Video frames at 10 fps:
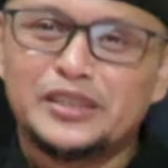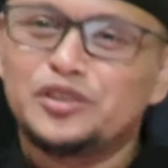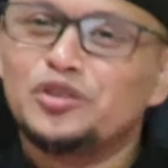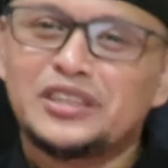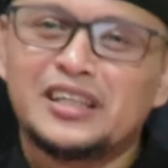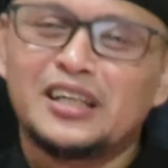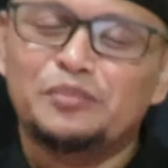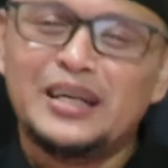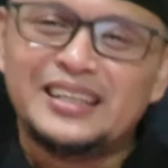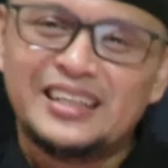bayar. Situasi gagal
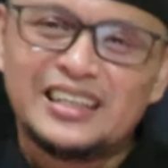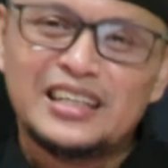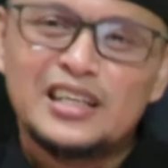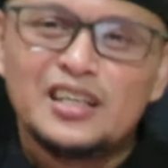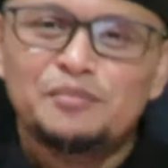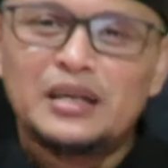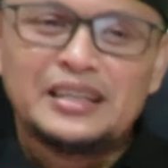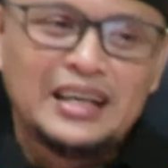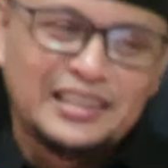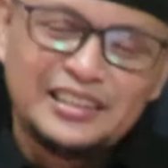bayar
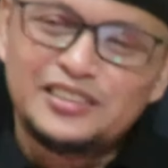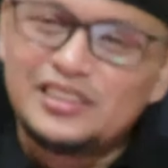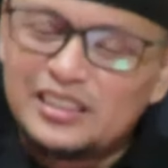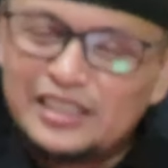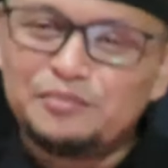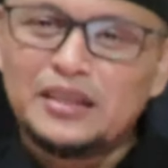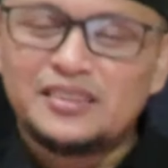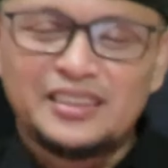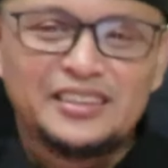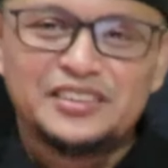bagi Anda yang sering
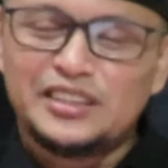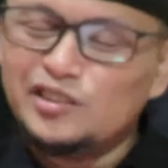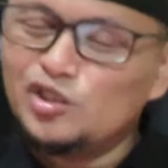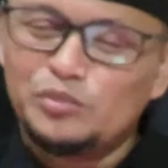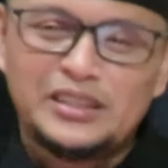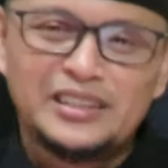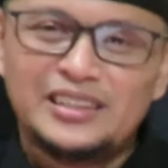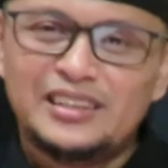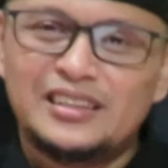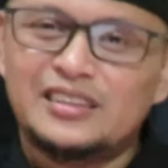mantengin channel YouTube
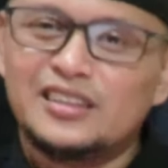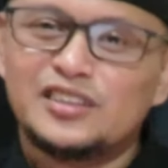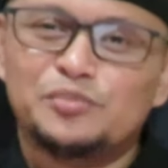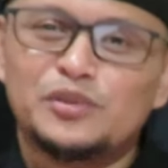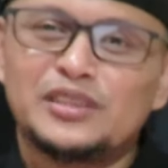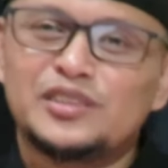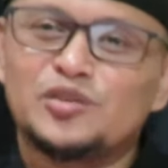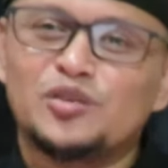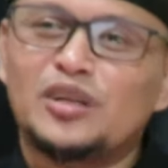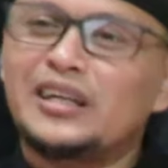ini adalah seperti
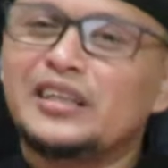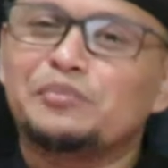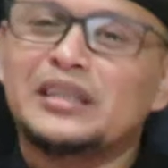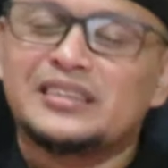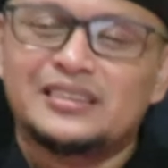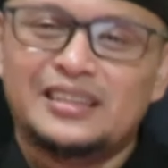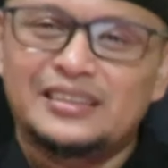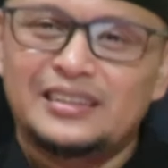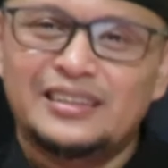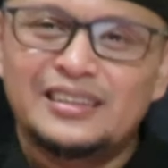suatu hal yang biasa saja.